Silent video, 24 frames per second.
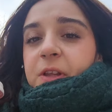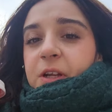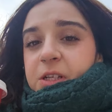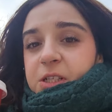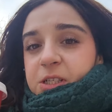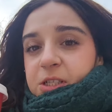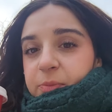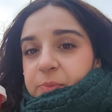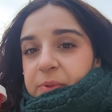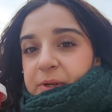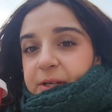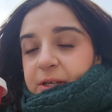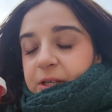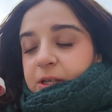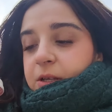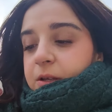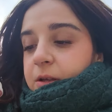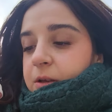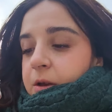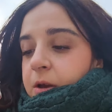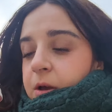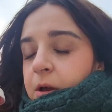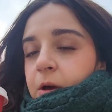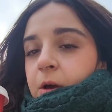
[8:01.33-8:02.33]
j'ai pris
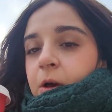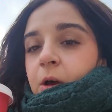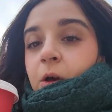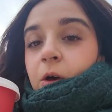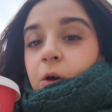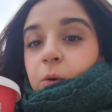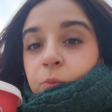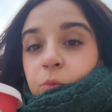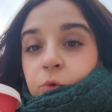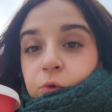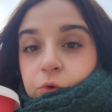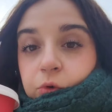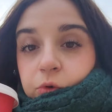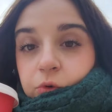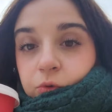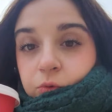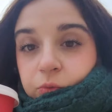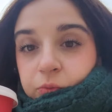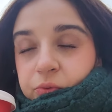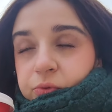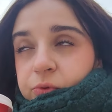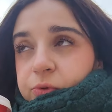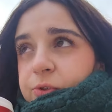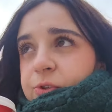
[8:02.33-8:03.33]
mon
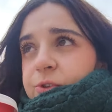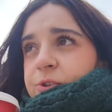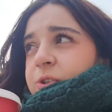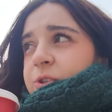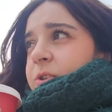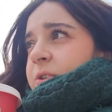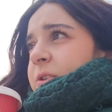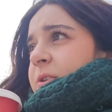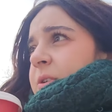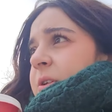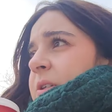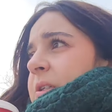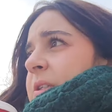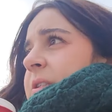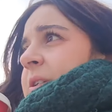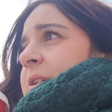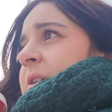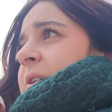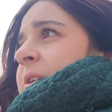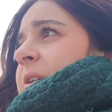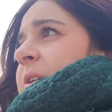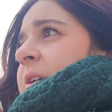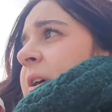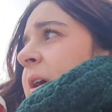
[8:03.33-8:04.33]
Columbus
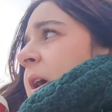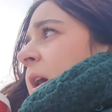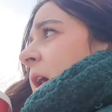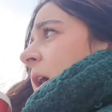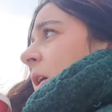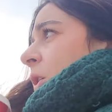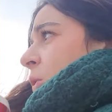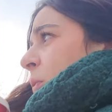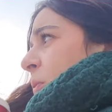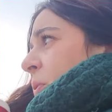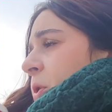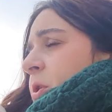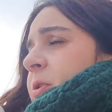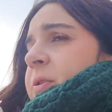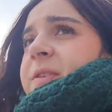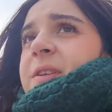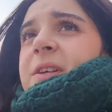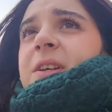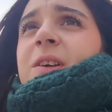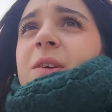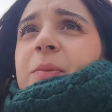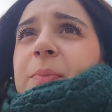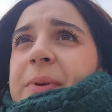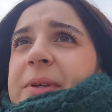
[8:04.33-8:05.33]
à
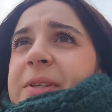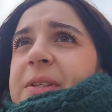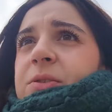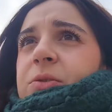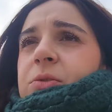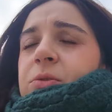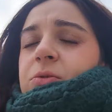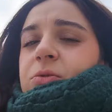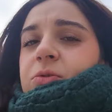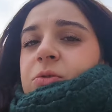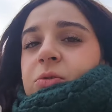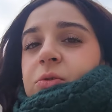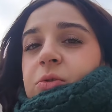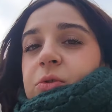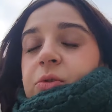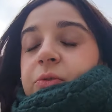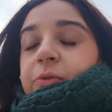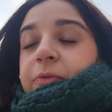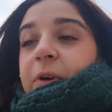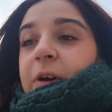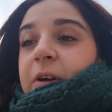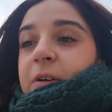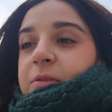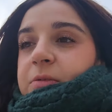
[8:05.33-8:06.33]
emporter parce que,
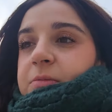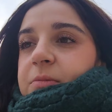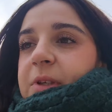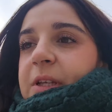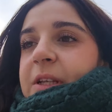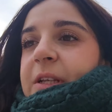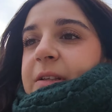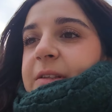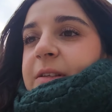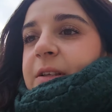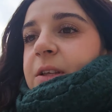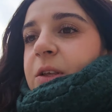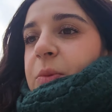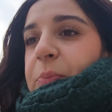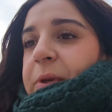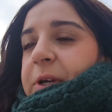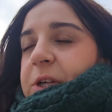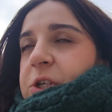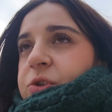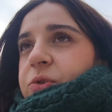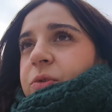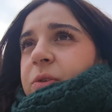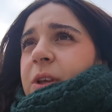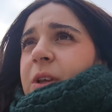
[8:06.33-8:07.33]
enfin, il était hyper
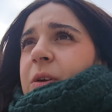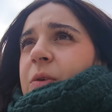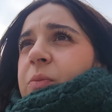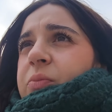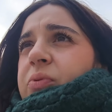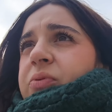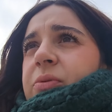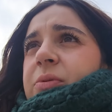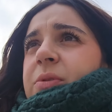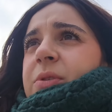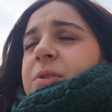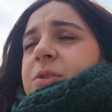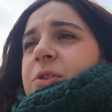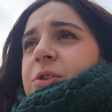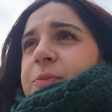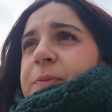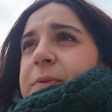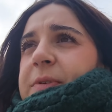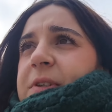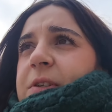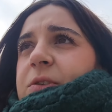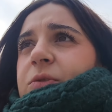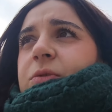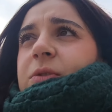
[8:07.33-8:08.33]
chaud et en plus, je
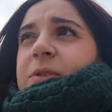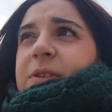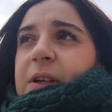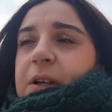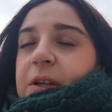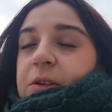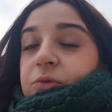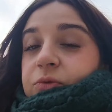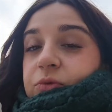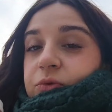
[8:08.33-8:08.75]
pensais trop que ça allait être